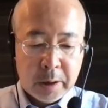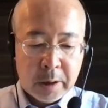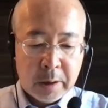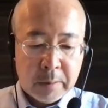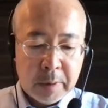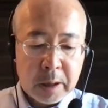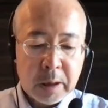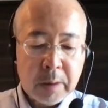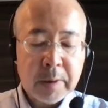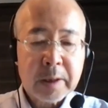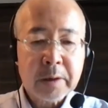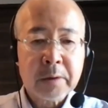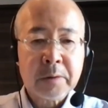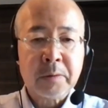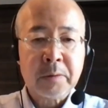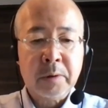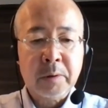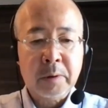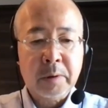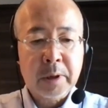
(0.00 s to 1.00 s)
まだまだ
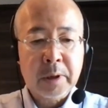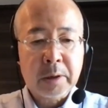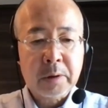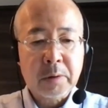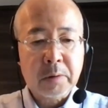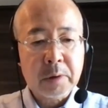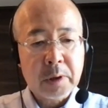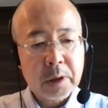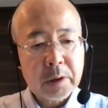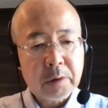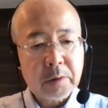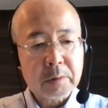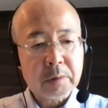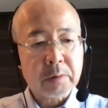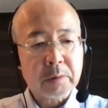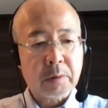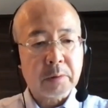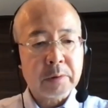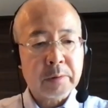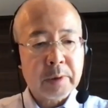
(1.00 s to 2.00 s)
二
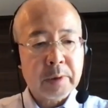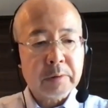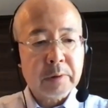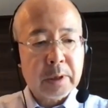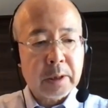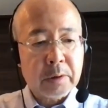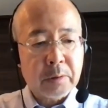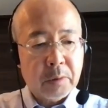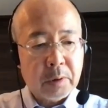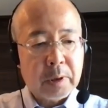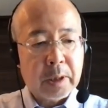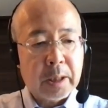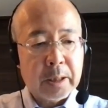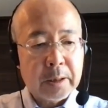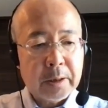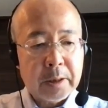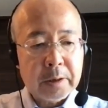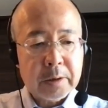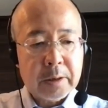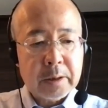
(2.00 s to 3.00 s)
極と言えるかどうか、
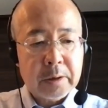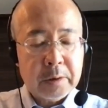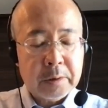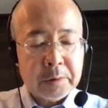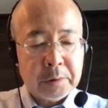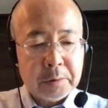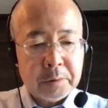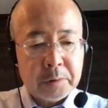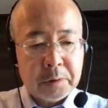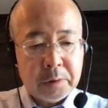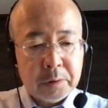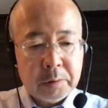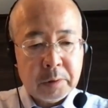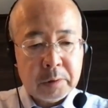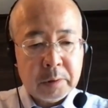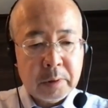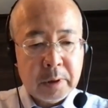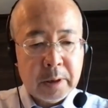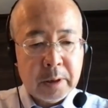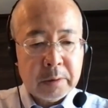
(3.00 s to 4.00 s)
確かに中国
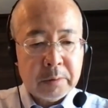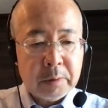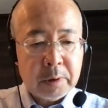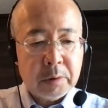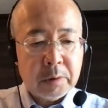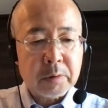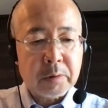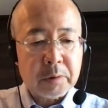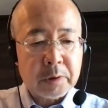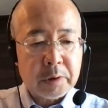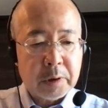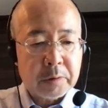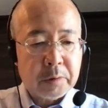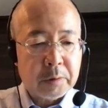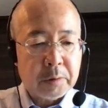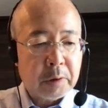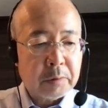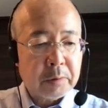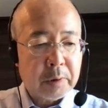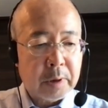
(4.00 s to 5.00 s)
側の議論としてそ
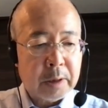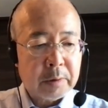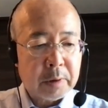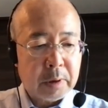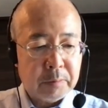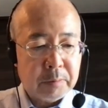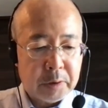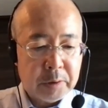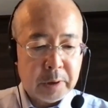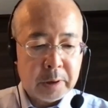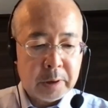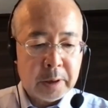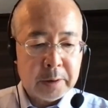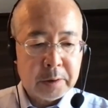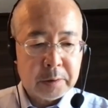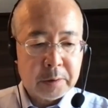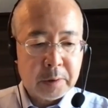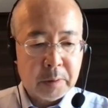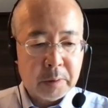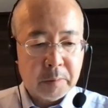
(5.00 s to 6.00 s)
ういったことはあるかもしれないで
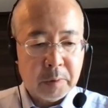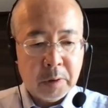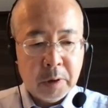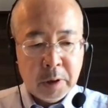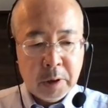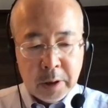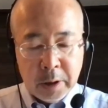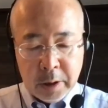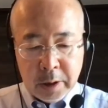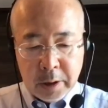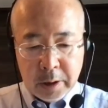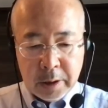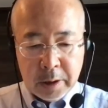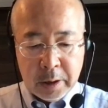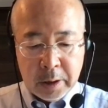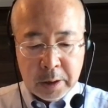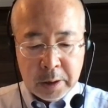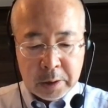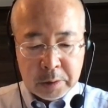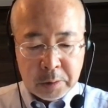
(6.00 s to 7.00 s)
すけども、
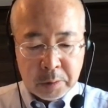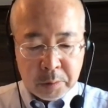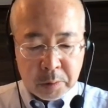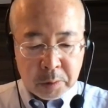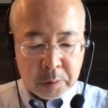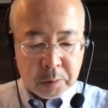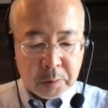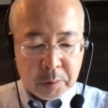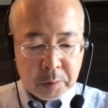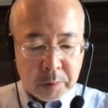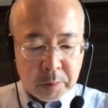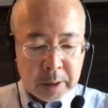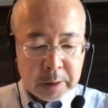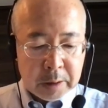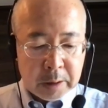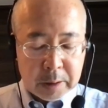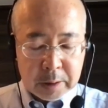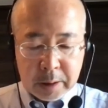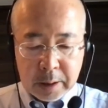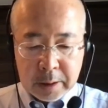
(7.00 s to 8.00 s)
そこのところは
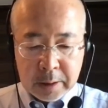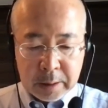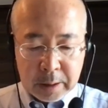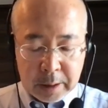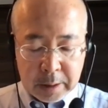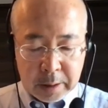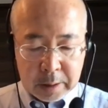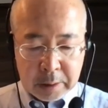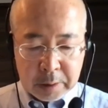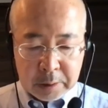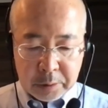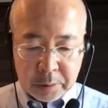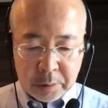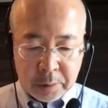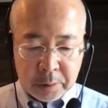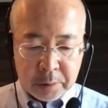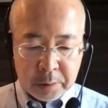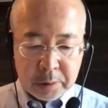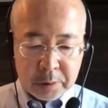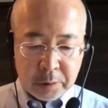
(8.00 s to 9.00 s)
かなり
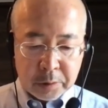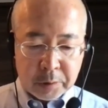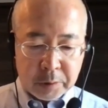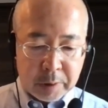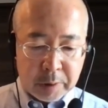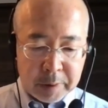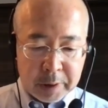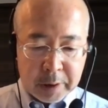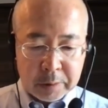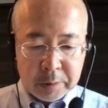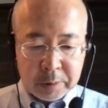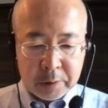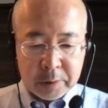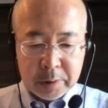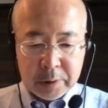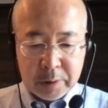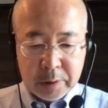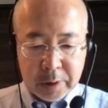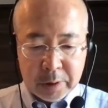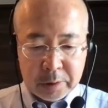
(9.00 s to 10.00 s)
外で見てる
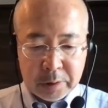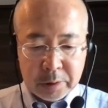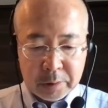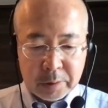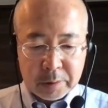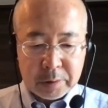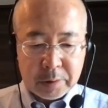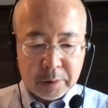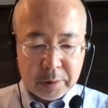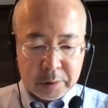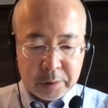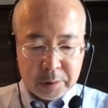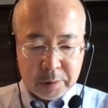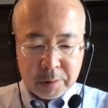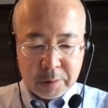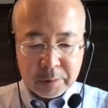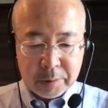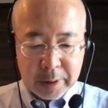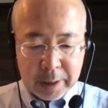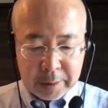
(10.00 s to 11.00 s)
中国と中
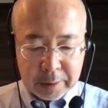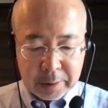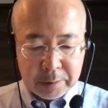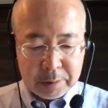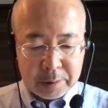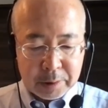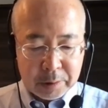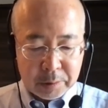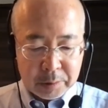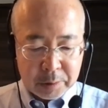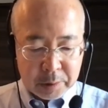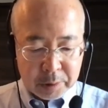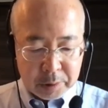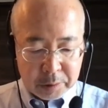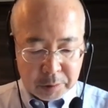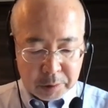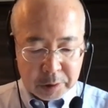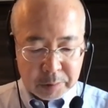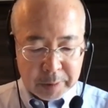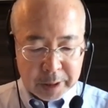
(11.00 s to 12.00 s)
国の中での議論、
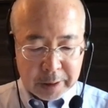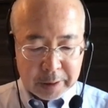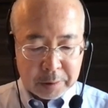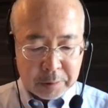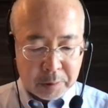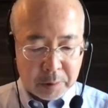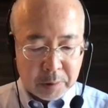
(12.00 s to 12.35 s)
少しまだ